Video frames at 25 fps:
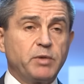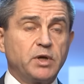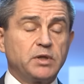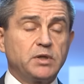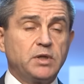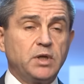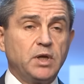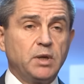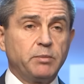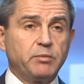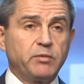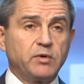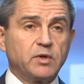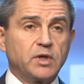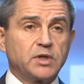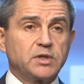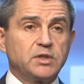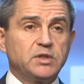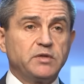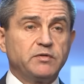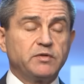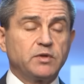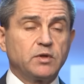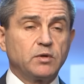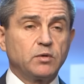потребовал
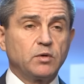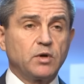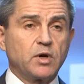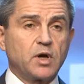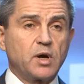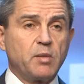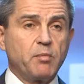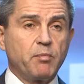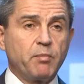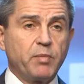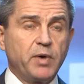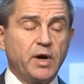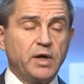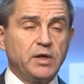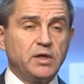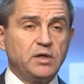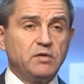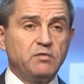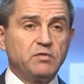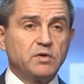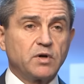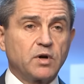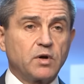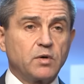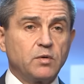от нефтяной
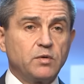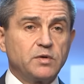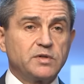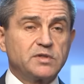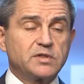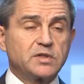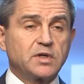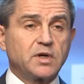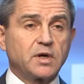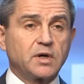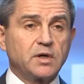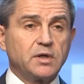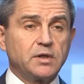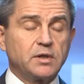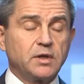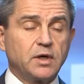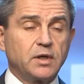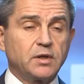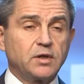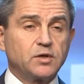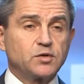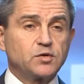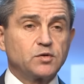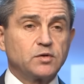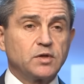компании вернуть скрытые
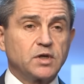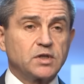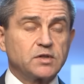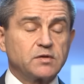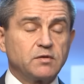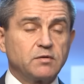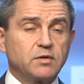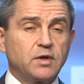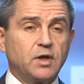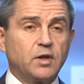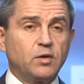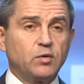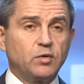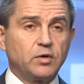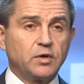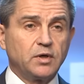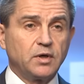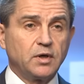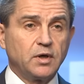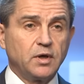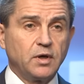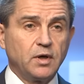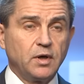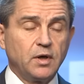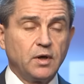от государства
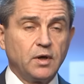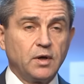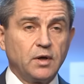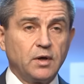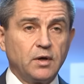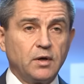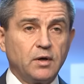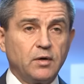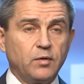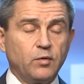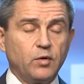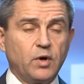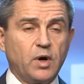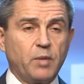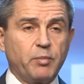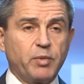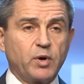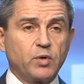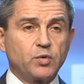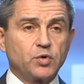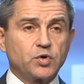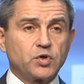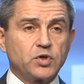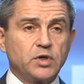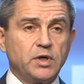налоги – ну а
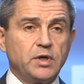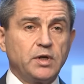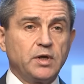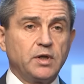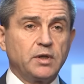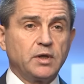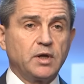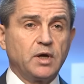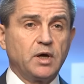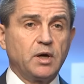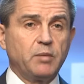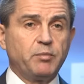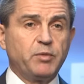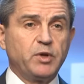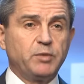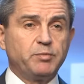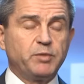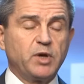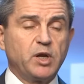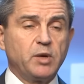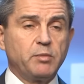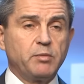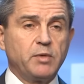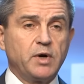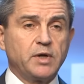покушение на
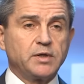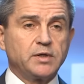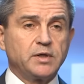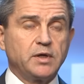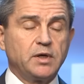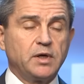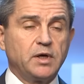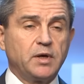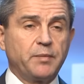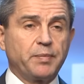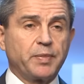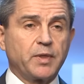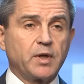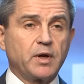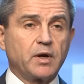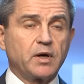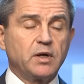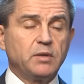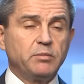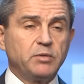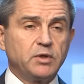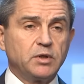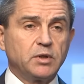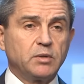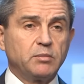предпринимателя
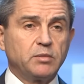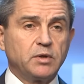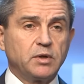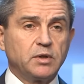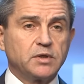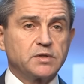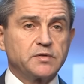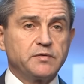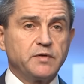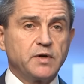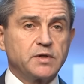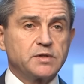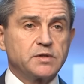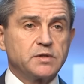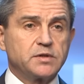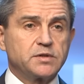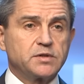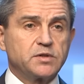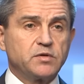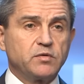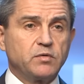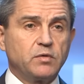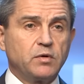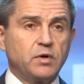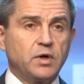Рыбина было связано
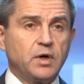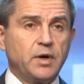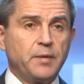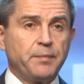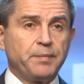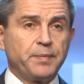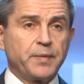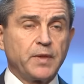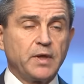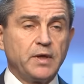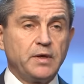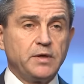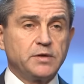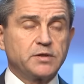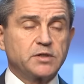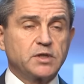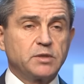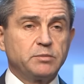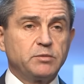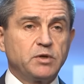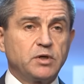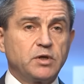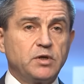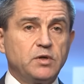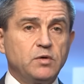с его
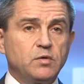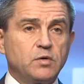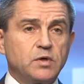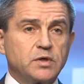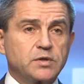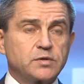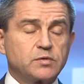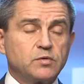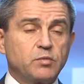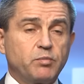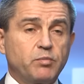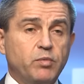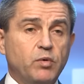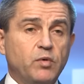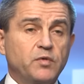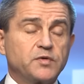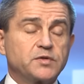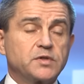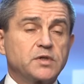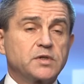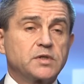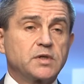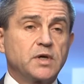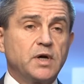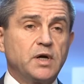исками к ЮКОСу по
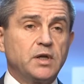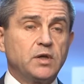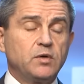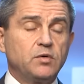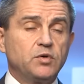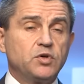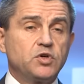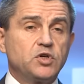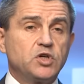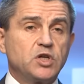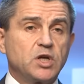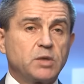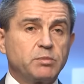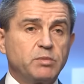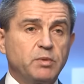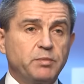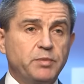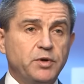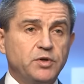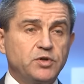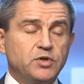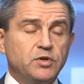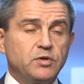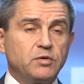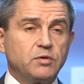взысканию ущерба,
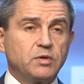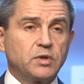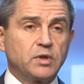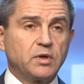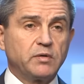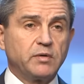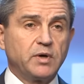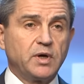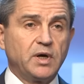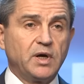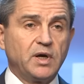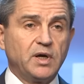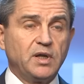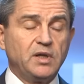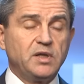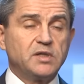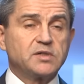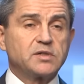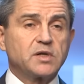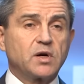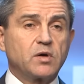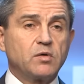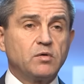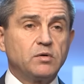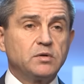причиненного
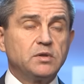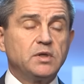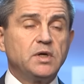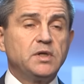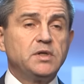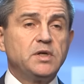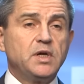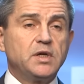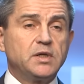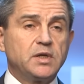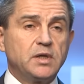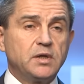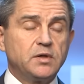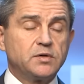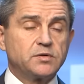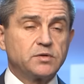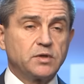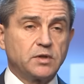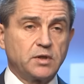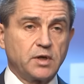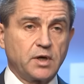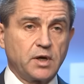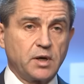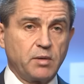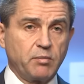незаконной
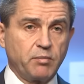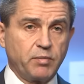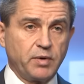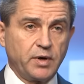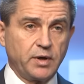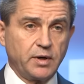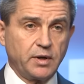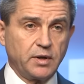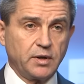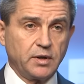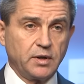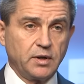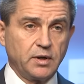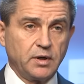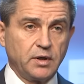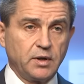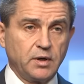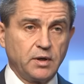деятельностью этой компании.